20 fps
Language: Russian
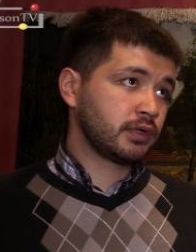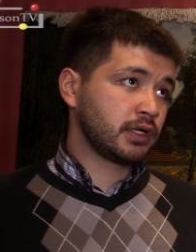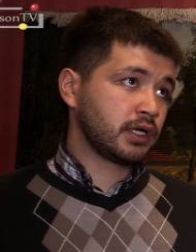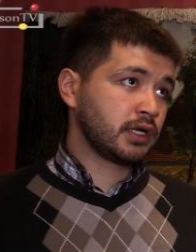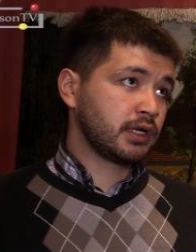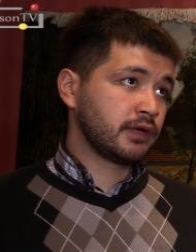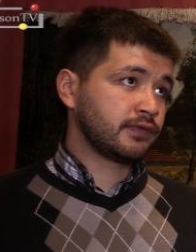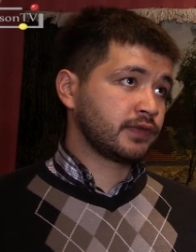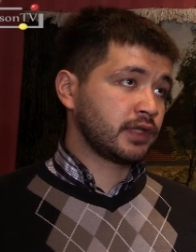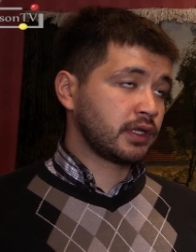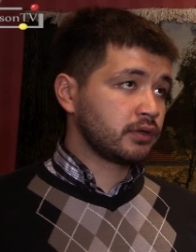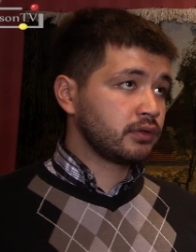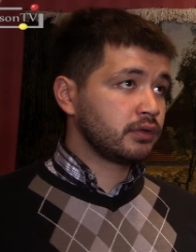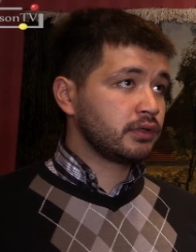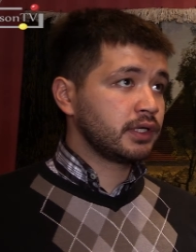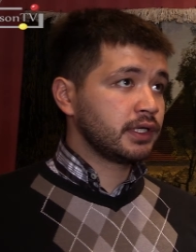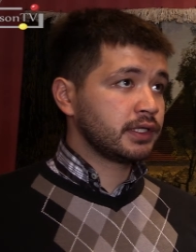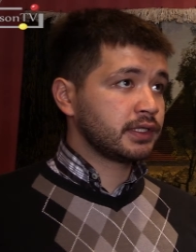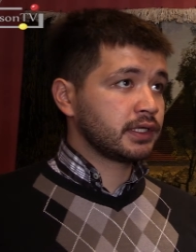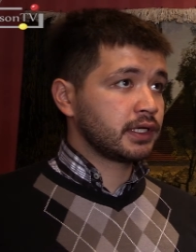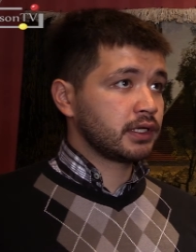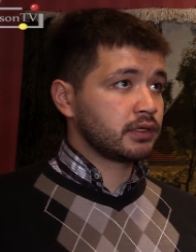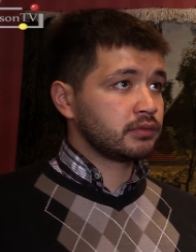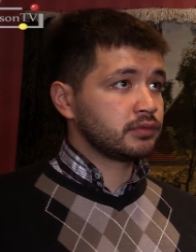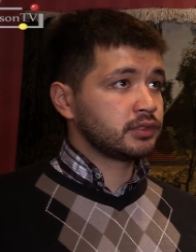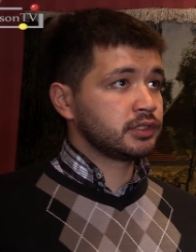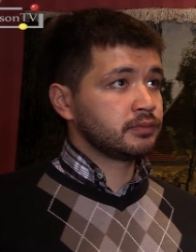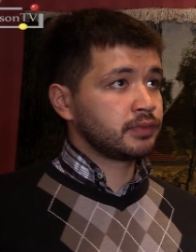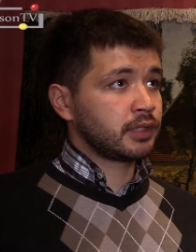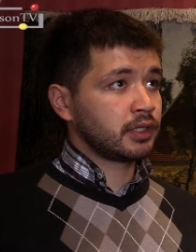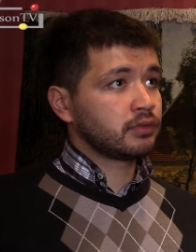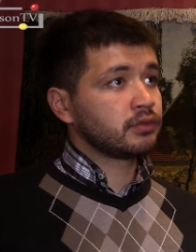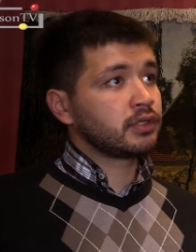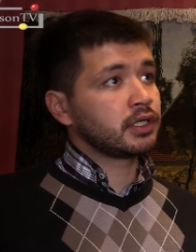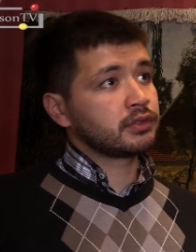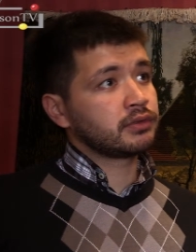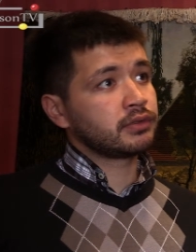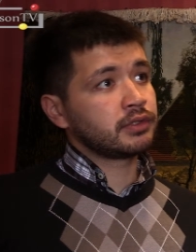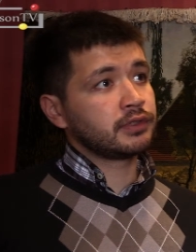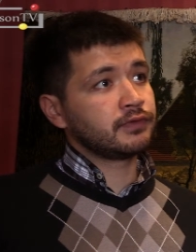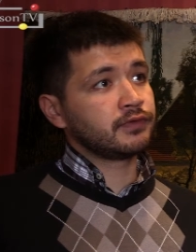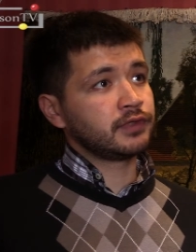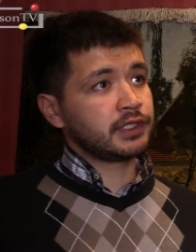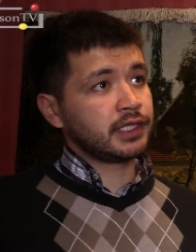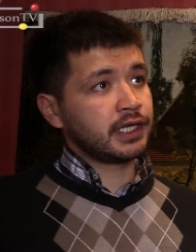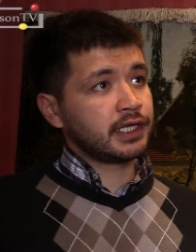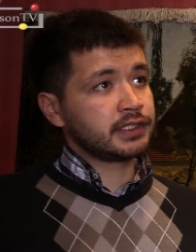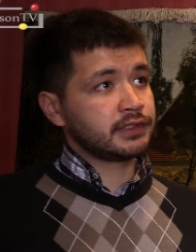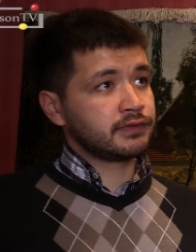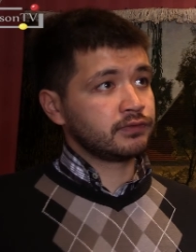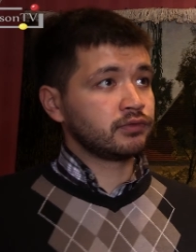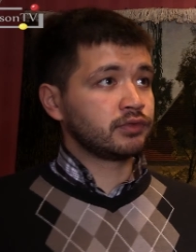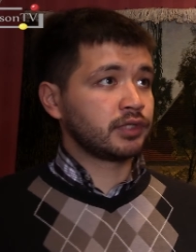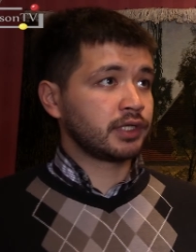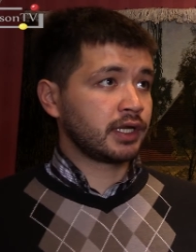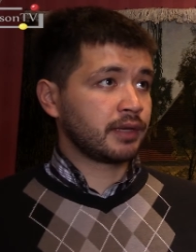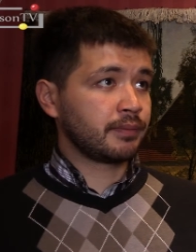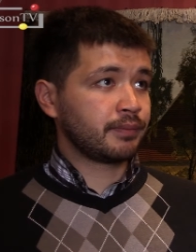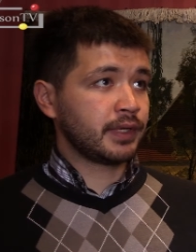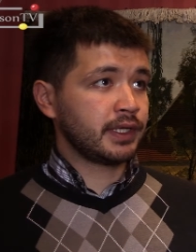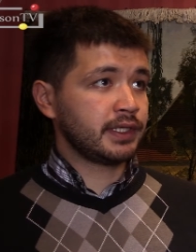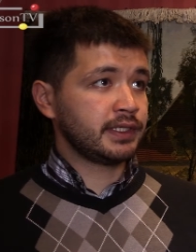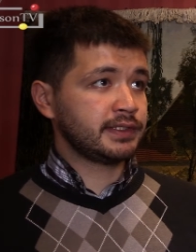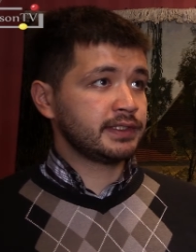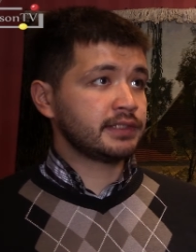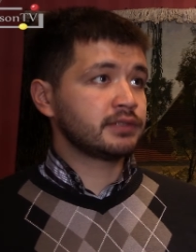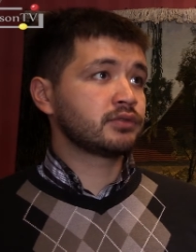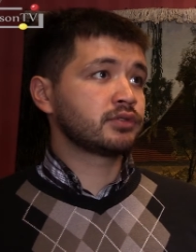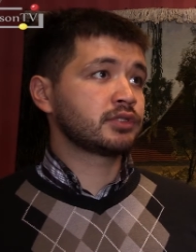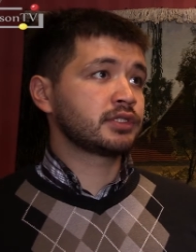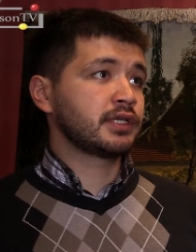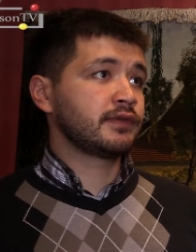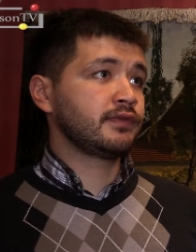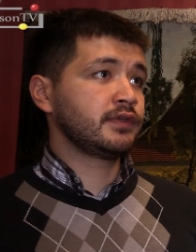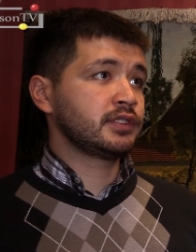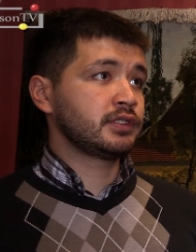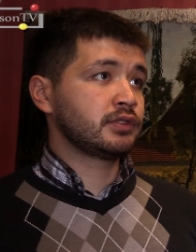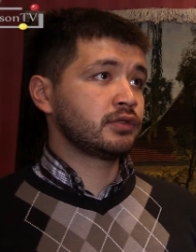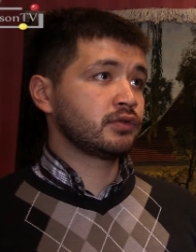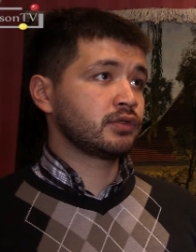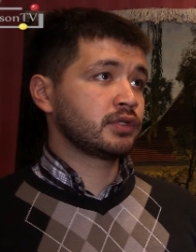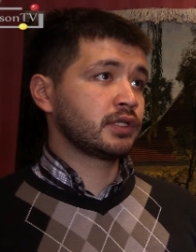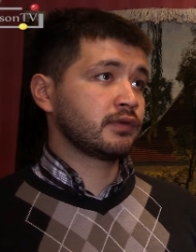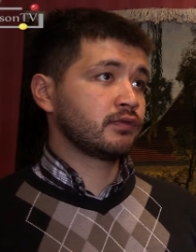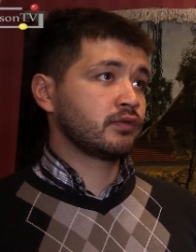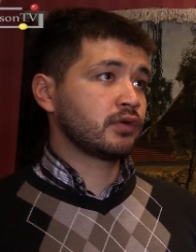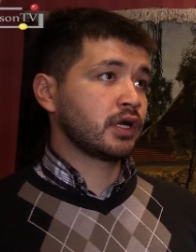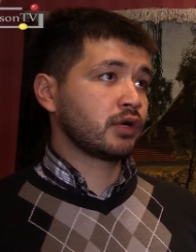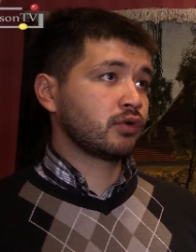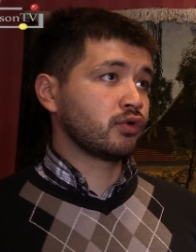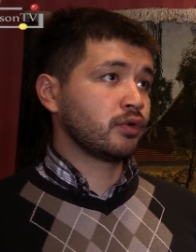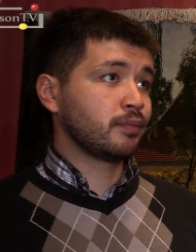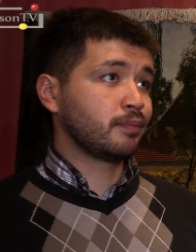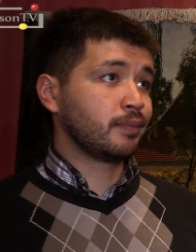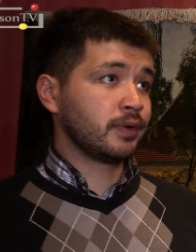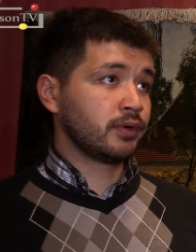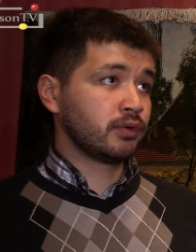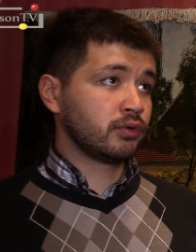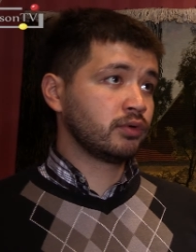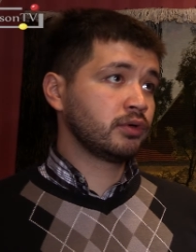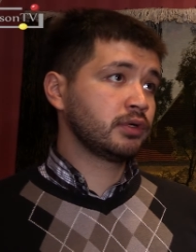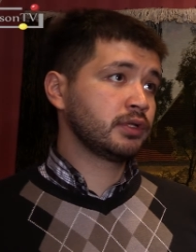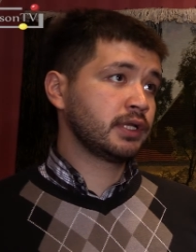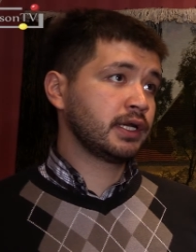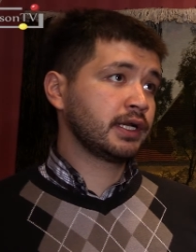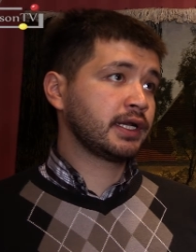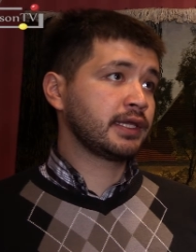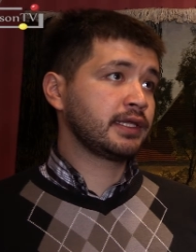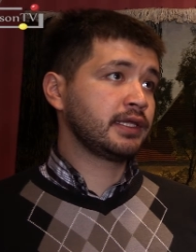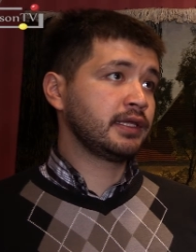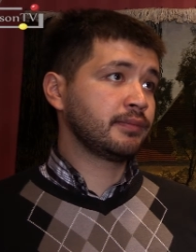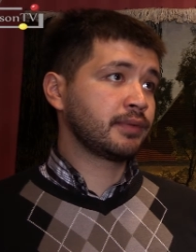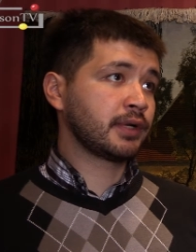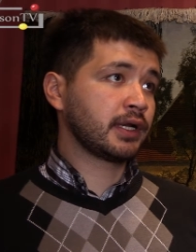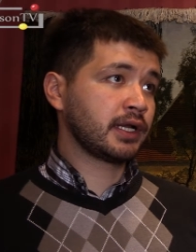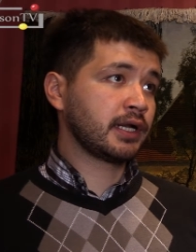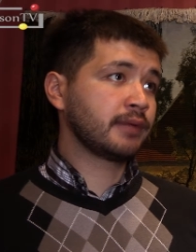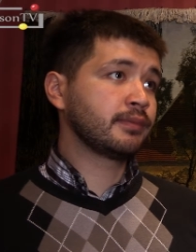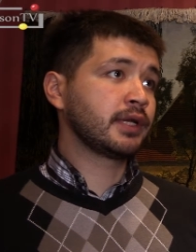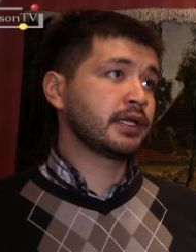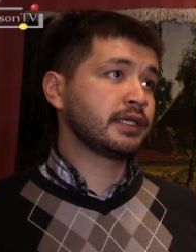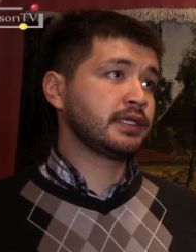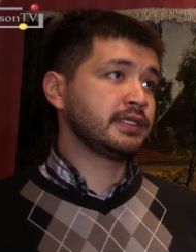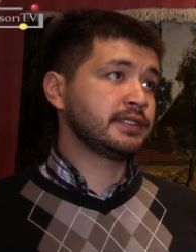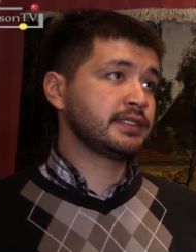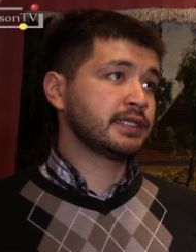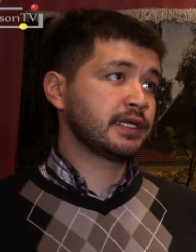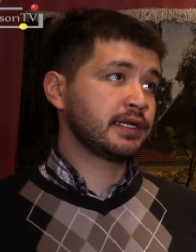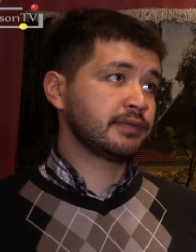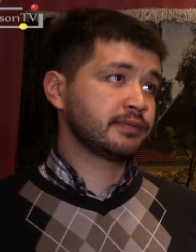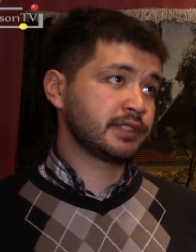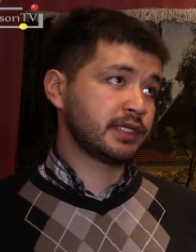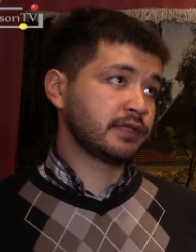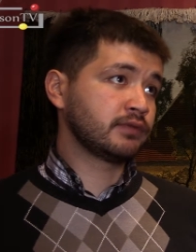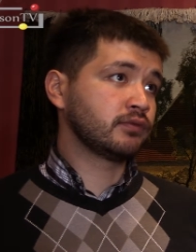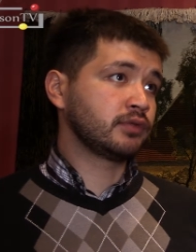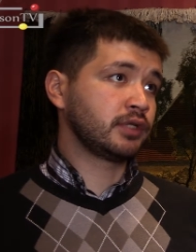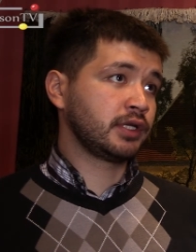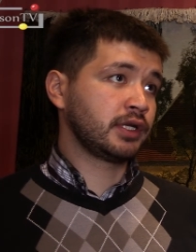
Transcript: А второе это коробочный продукт, который внедряется внутри компании. Здесь уже зависит от того, какое ПО, да, какие программы, какие CRM стоят внутри